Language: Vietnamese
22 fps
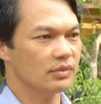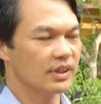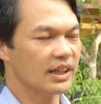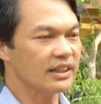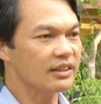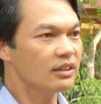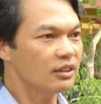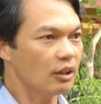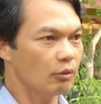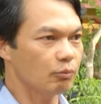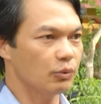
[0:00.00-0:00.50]

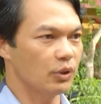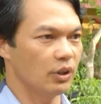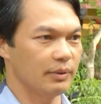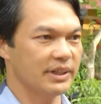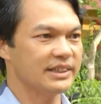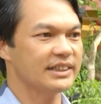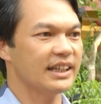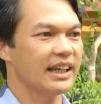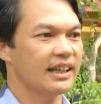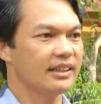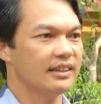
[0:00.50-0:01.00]
các dân tộc ở
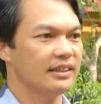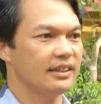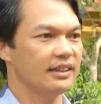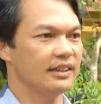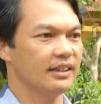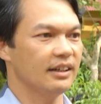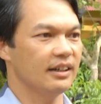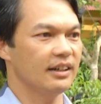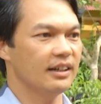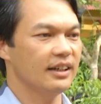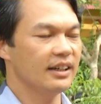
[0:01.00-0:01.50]
Bát Xát
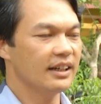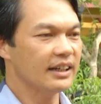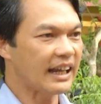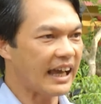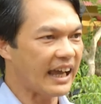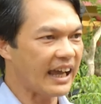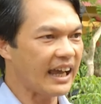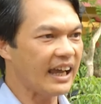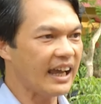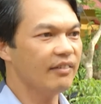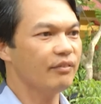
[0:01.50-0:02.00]
thì
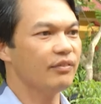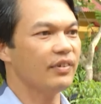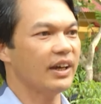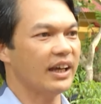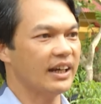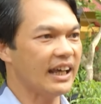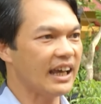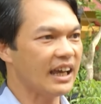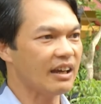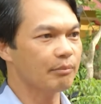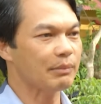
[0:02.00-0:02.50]
đã
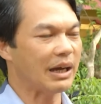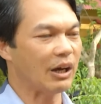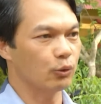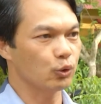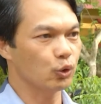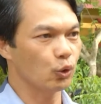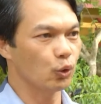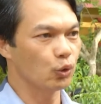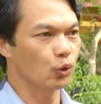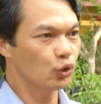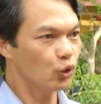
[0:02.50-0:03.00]
và đang bảo
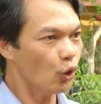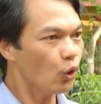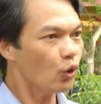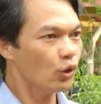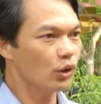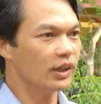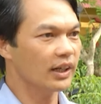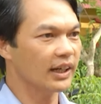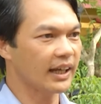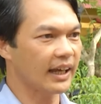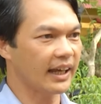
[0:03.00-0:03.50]
tồn tốt
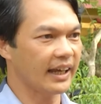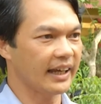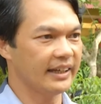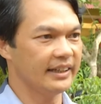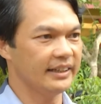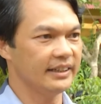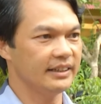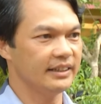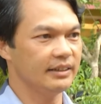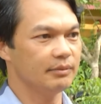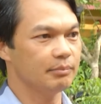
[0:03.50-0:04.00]

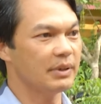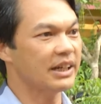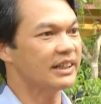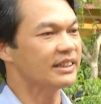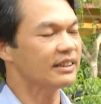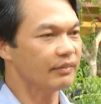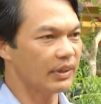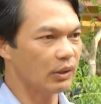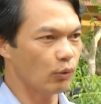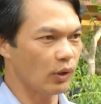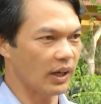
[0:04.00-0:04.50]
cái bản
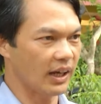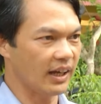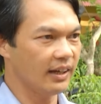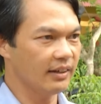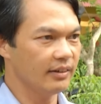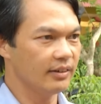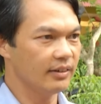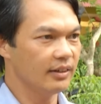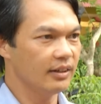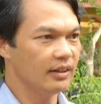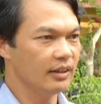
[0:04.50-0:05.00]
sắc văn hóa
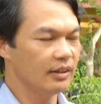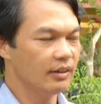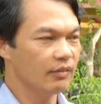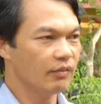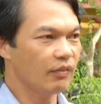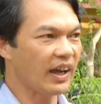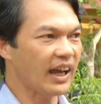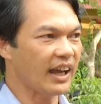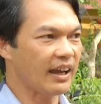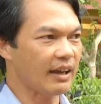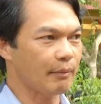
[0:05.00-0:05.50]

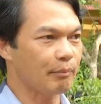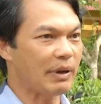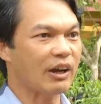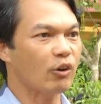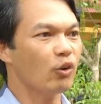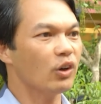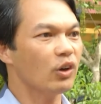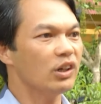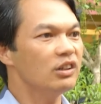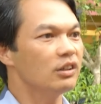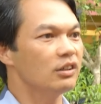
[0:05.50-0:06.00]
và bà
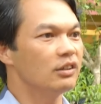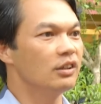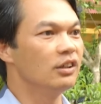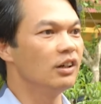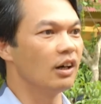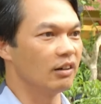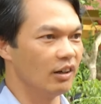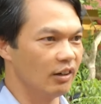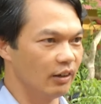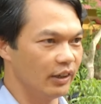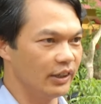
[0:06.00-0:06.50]
con được
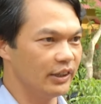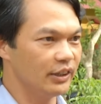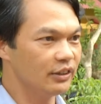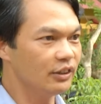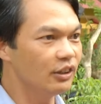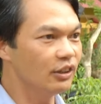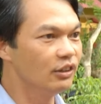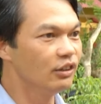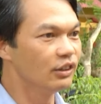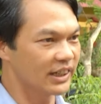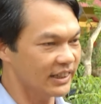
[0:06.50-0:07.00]
hưởng lợi
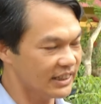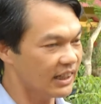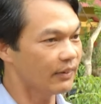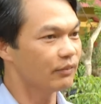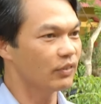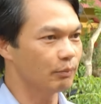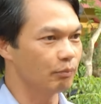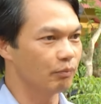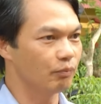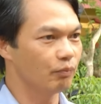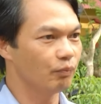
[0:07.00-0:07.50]
từ cái sản
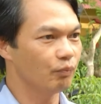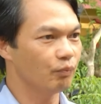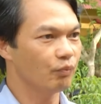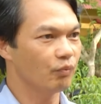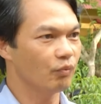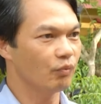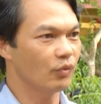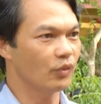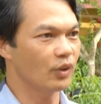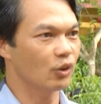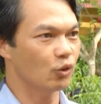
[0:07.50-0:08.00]
phẩm
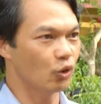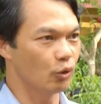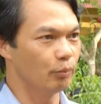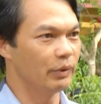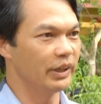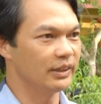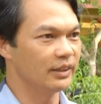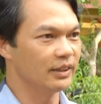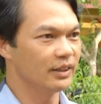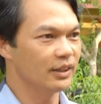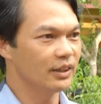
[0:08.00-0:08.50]
của
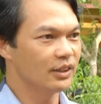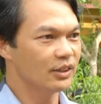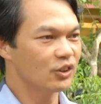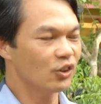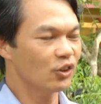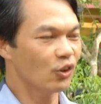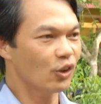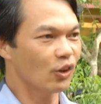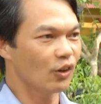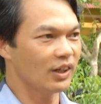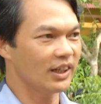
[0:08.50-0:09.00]
mình.
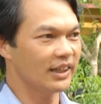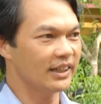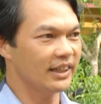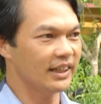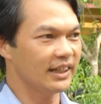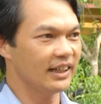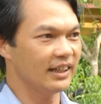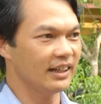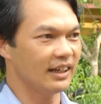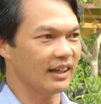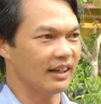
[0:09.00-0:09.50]
Do đó là
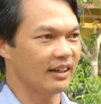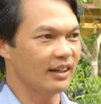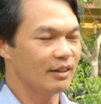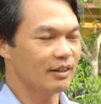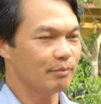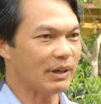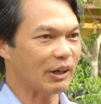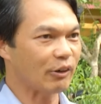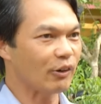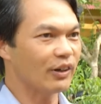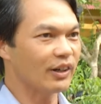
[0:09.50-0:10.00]
hiện nay là
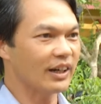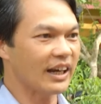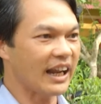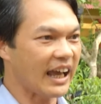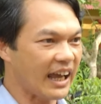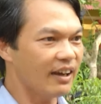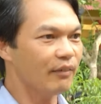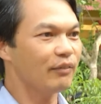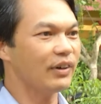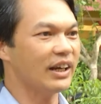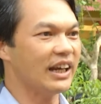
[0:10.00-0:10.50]
bà con
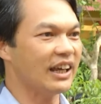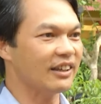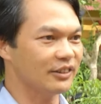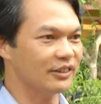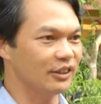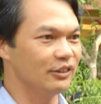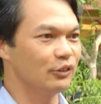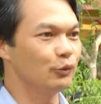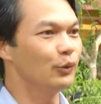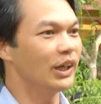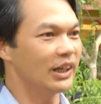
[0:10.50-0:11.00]
đã và đang
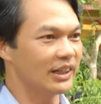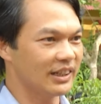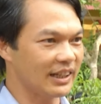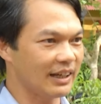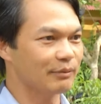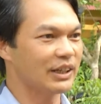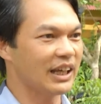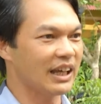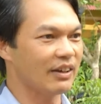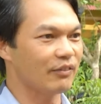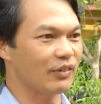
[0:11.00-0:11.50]
tự nguyện
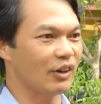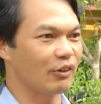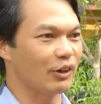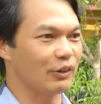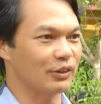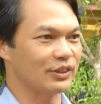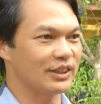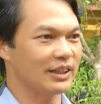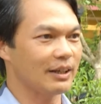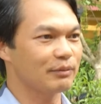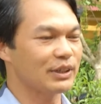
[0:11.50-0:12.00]
tham gia
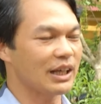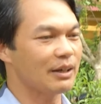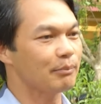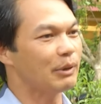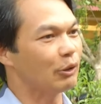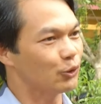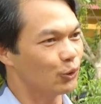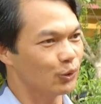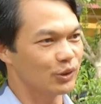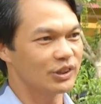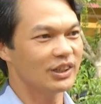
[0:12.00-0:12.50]
và tham gia
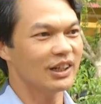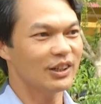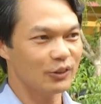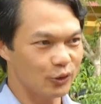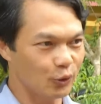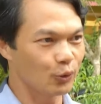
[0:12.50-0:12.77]
bảo tồn rất là